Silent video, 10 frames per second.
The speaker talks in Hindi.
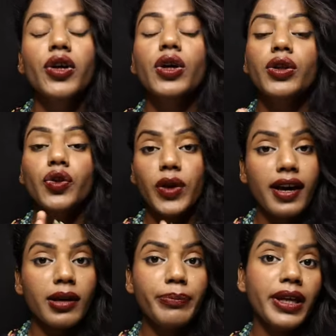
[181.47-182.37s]
का
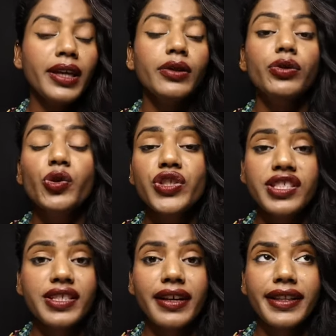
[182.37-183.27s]
तो यहाँ पे दो
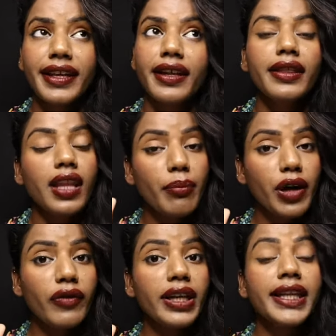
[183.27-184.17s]
चीज़ें आती हैं नंबर